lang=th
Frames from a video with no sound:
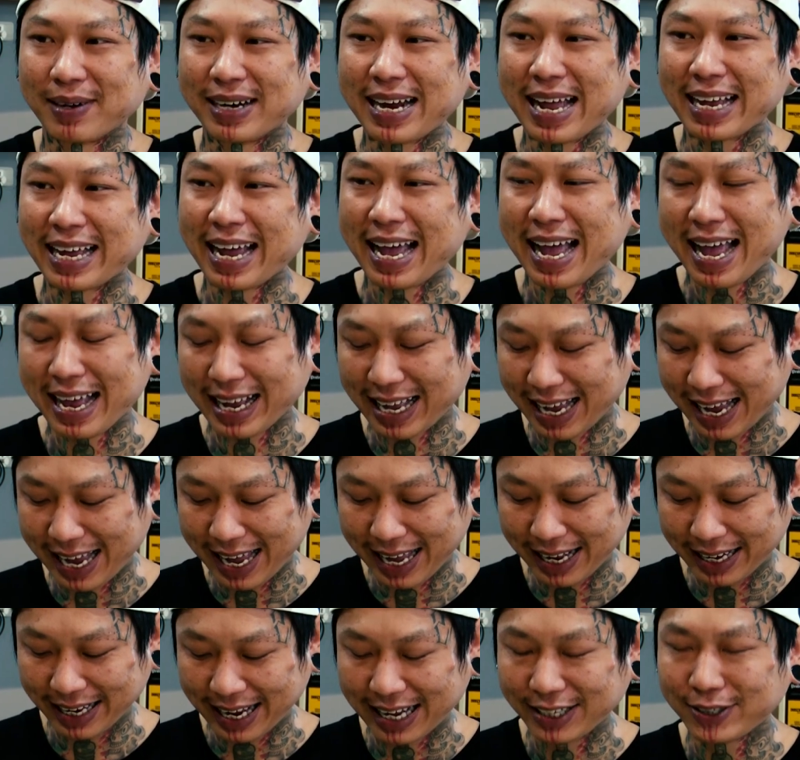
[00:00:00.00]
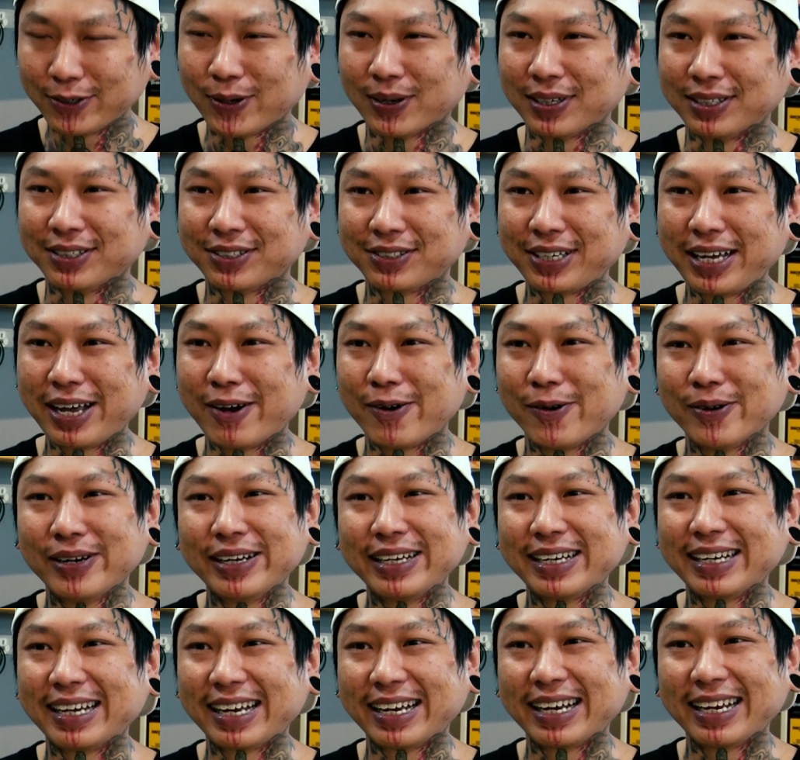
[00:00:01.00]
มันได้แค่ส่วนเสี้ยวห
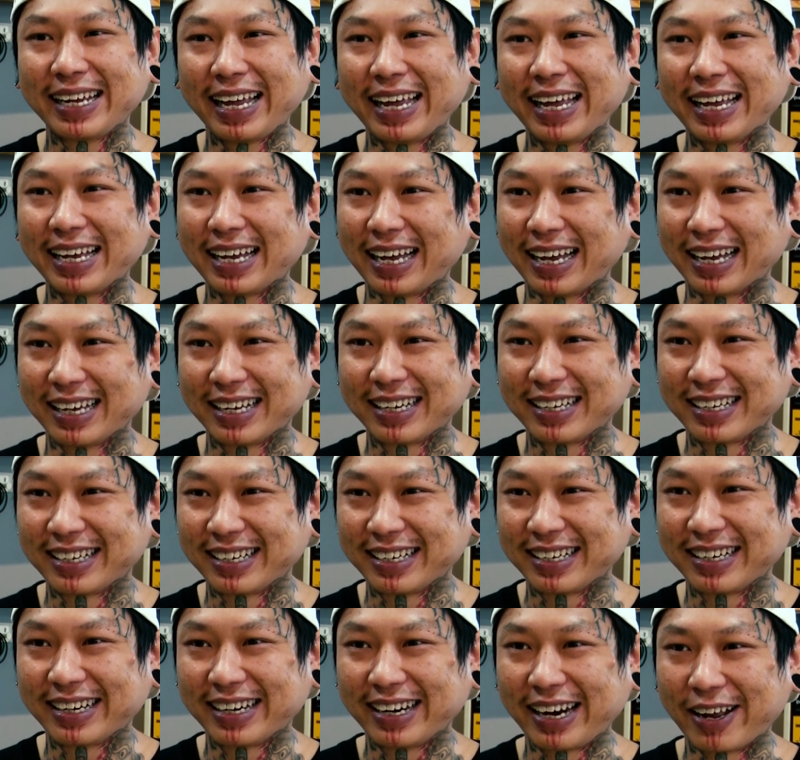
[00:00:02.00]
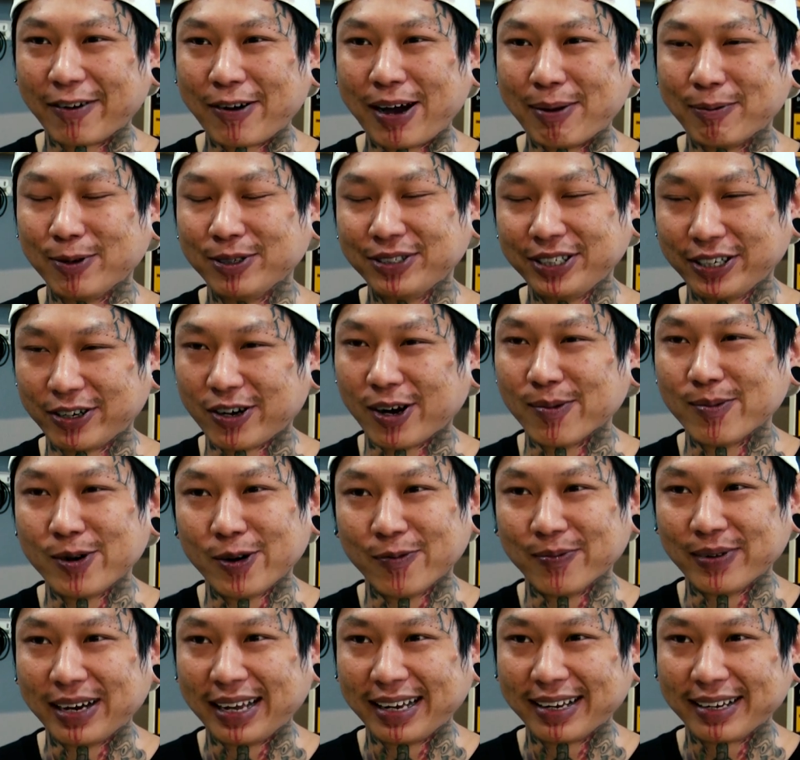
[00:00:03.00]
นึ่งเองอะในความรู้สึกของผ
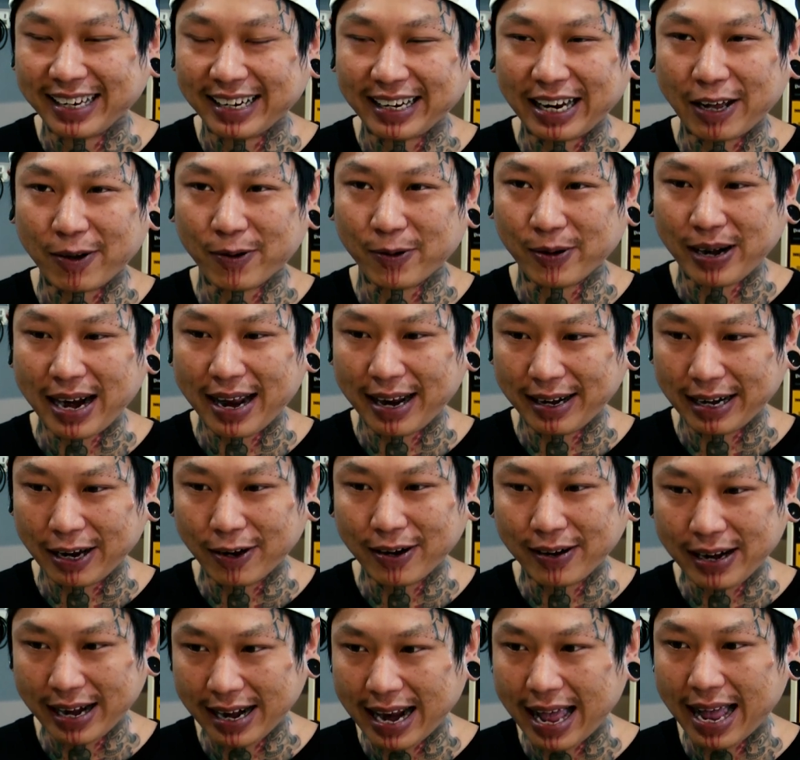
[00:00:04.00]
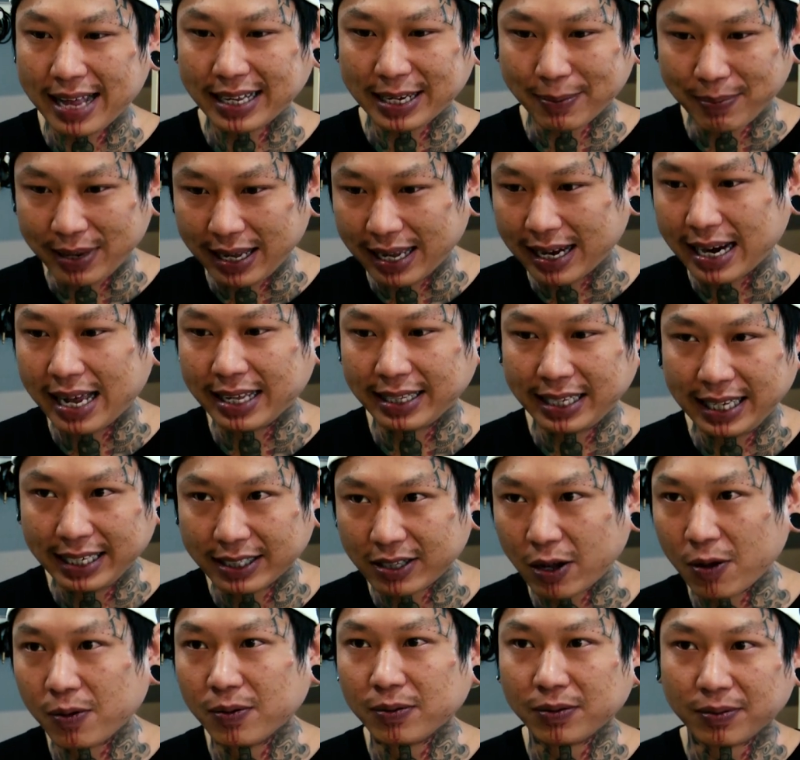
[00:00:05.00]
มนะเราน่าจะมีอะไรที่
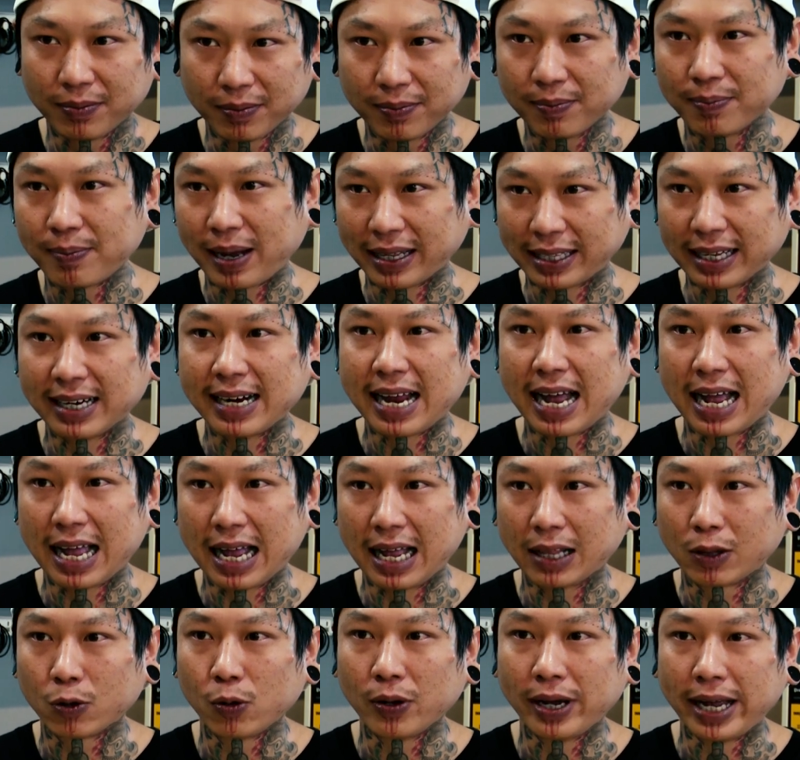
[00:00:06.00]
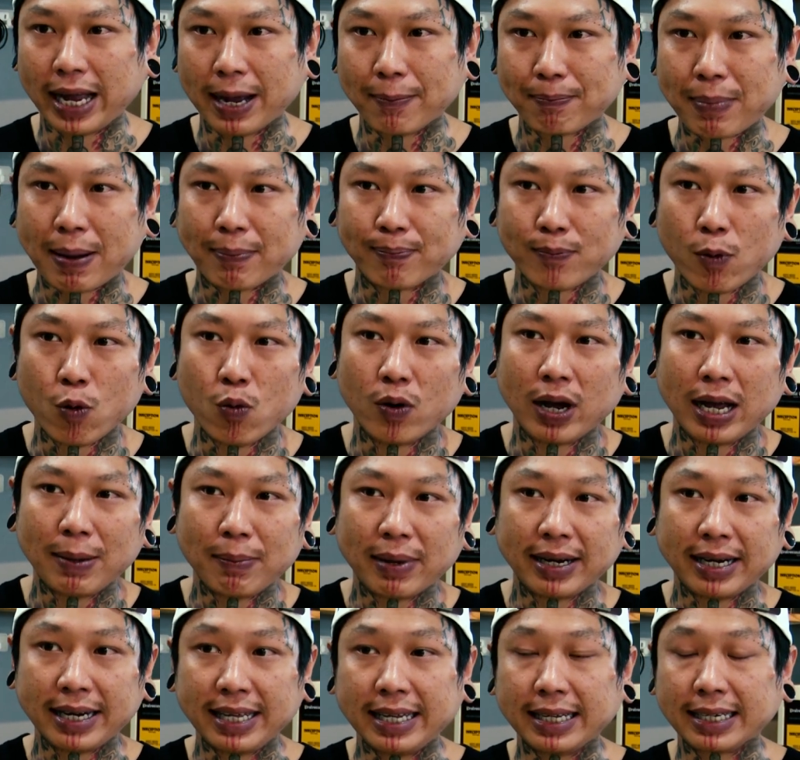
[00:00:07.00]
ต้องพัฒนาตัวเองปรับปรุงให้
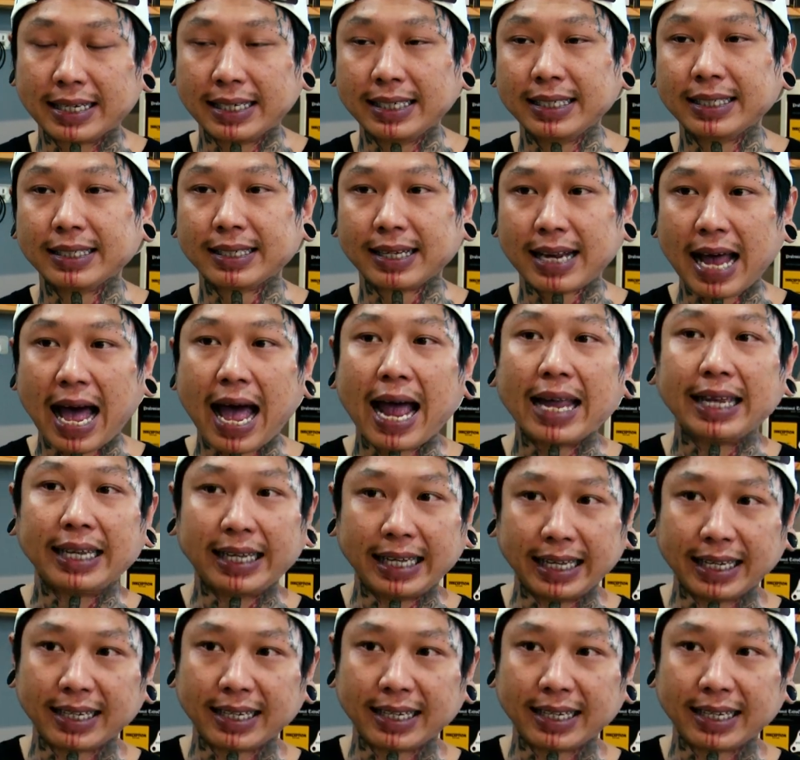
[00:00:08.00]
มันดีขึ้นได้อี